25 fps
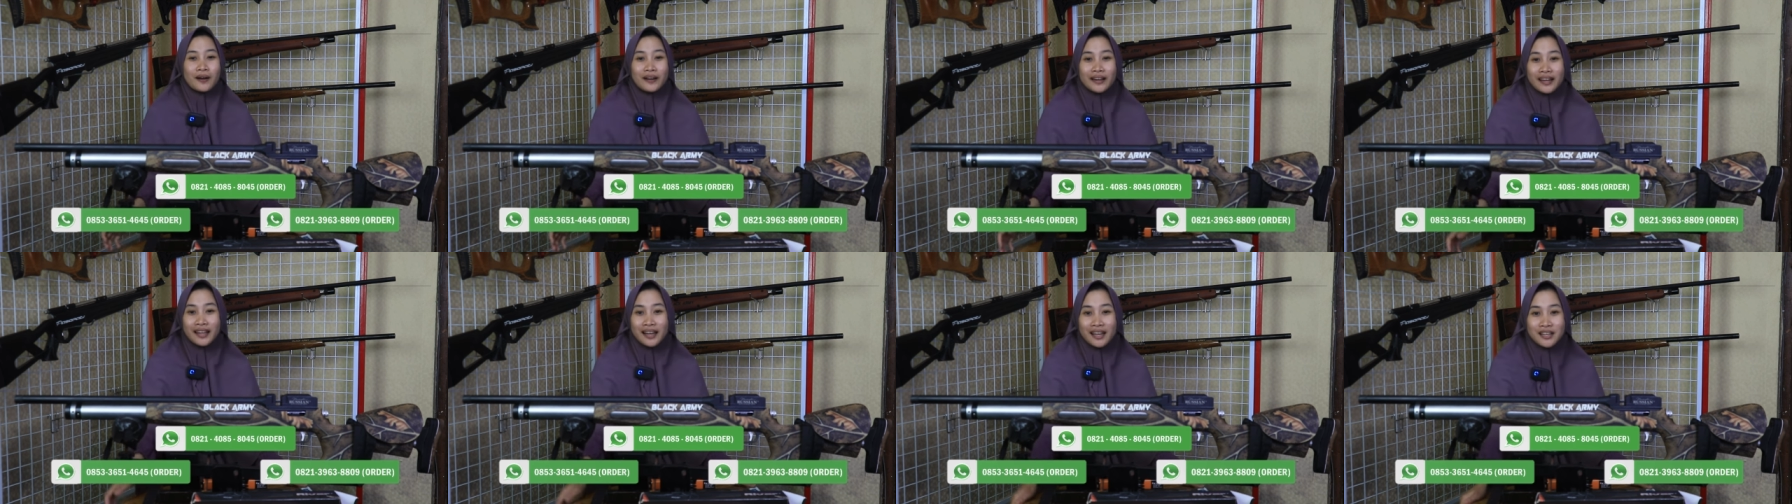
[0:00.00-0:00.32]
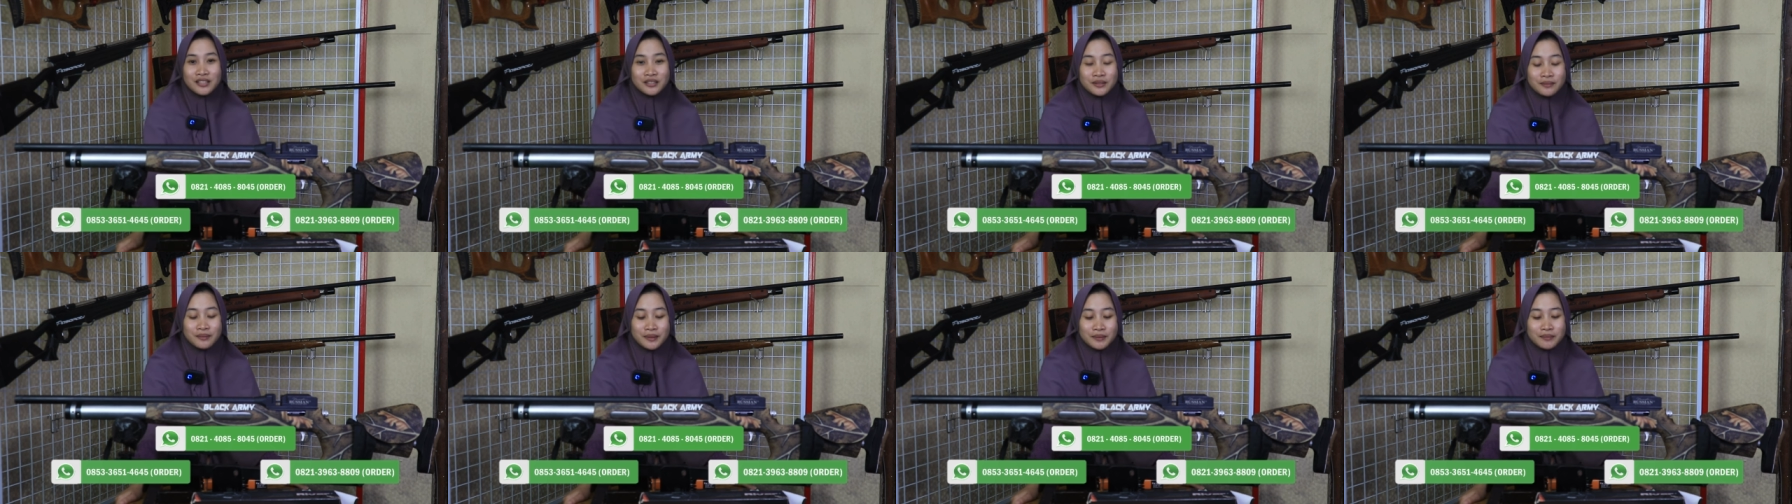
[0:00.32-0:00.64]
Oke
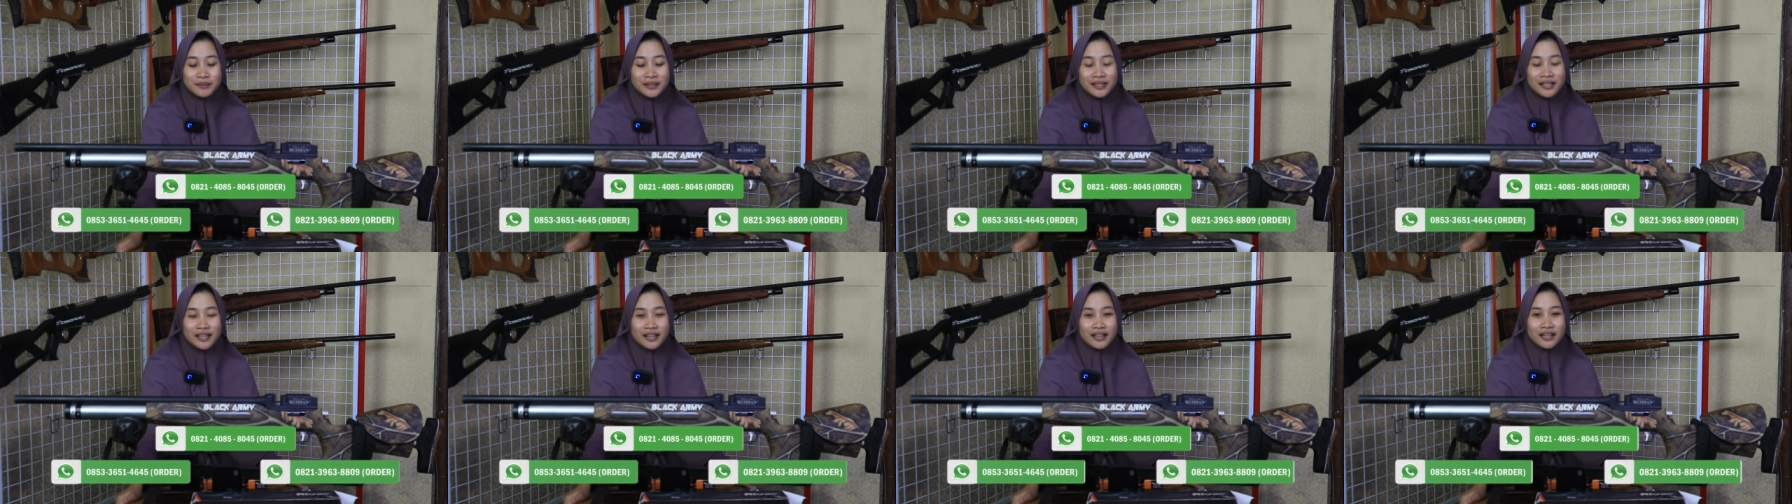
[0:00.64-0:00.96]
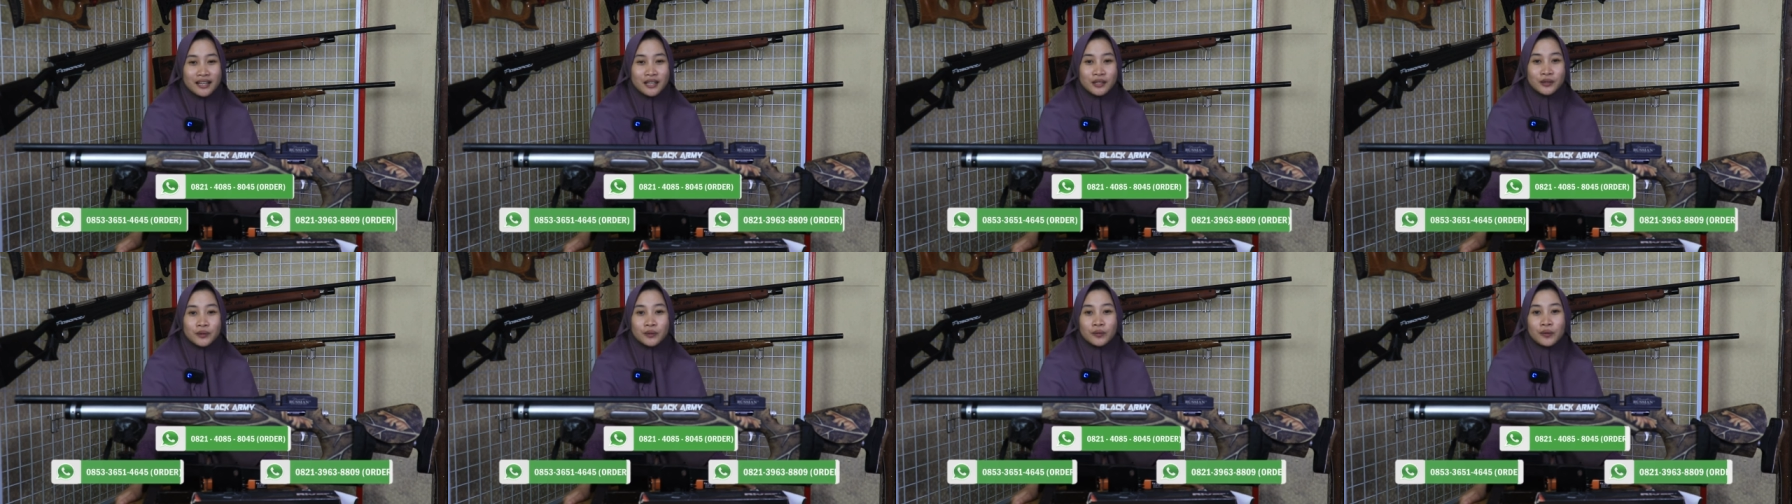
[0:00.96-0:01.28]
lah Sobat
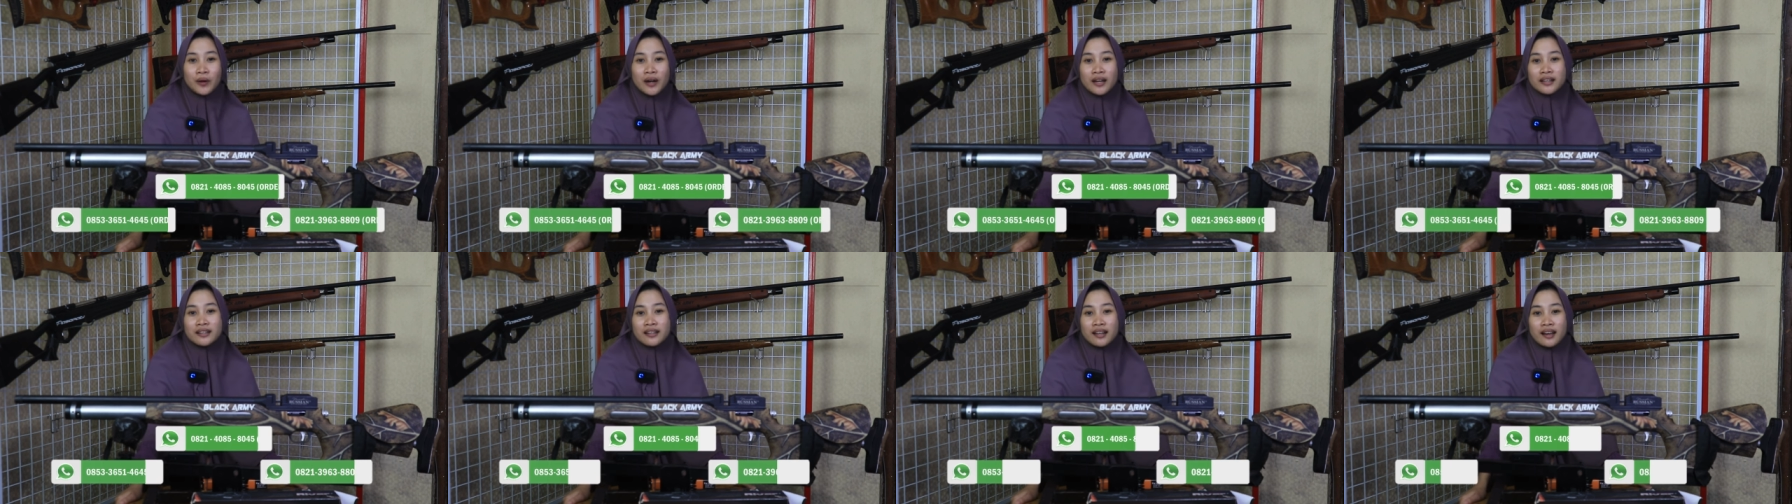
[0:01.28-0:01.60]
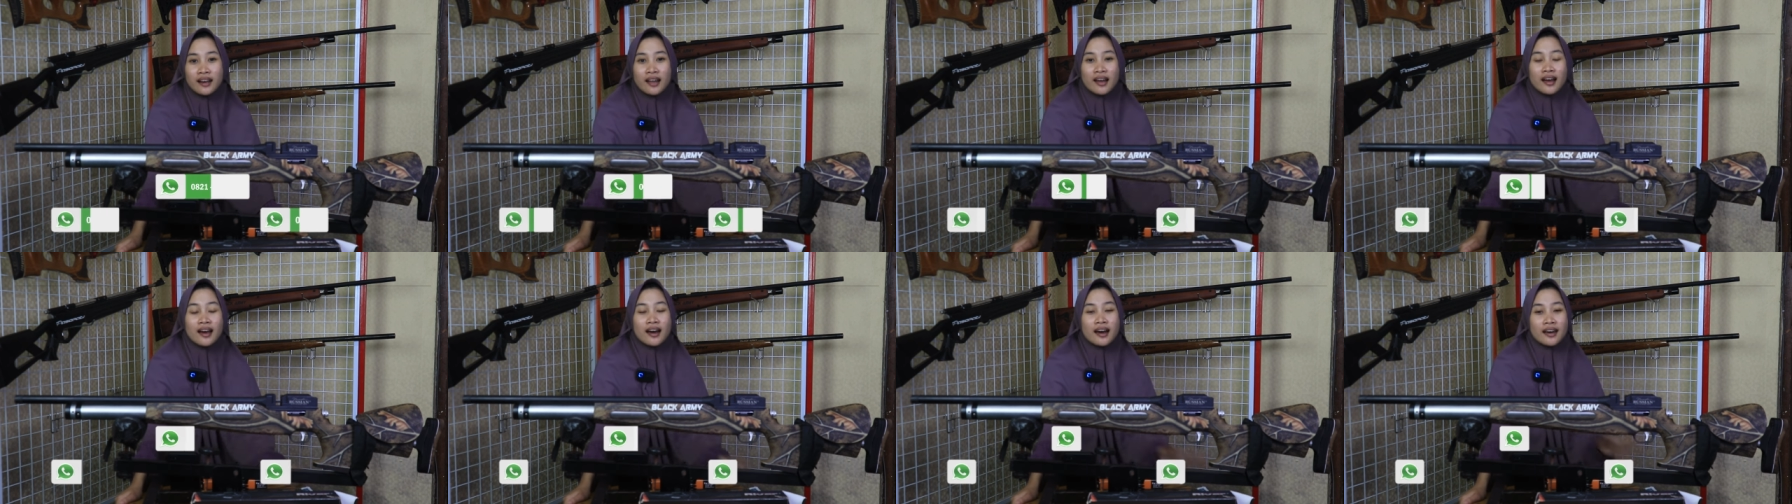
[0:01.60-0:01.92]
Bedler, itu
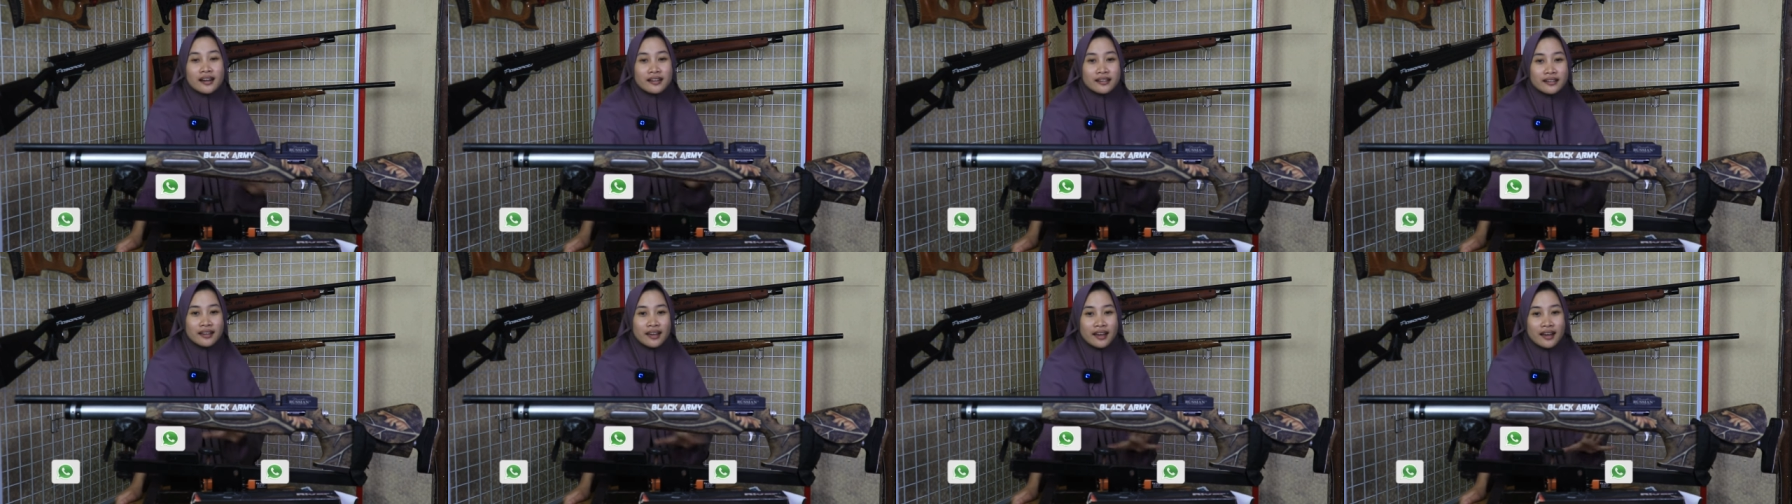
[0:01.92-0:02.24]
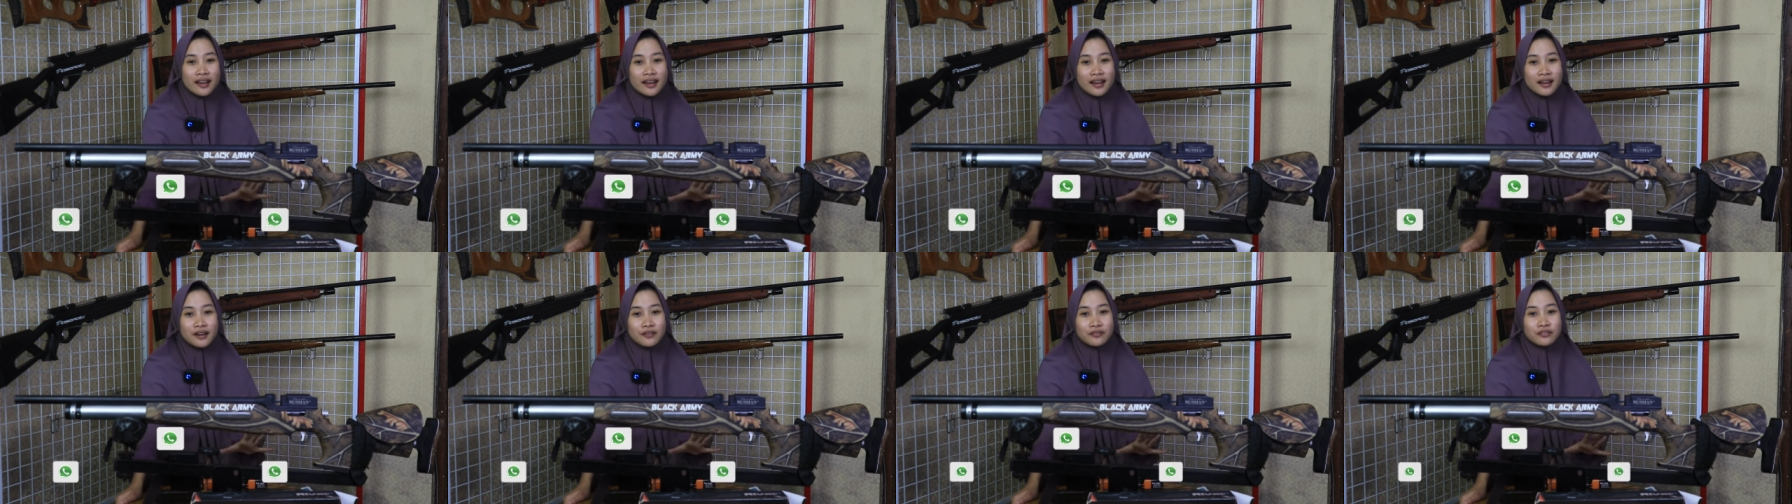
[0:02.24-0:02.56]
adalah
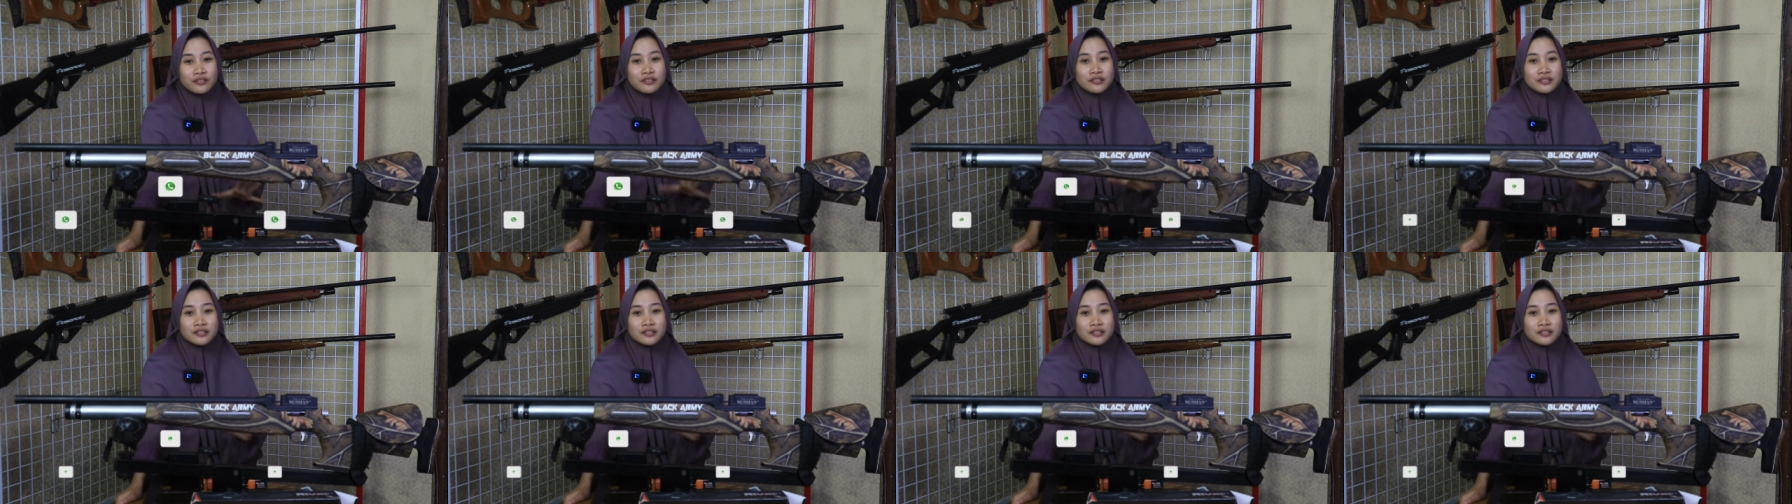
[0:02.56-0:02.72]
harga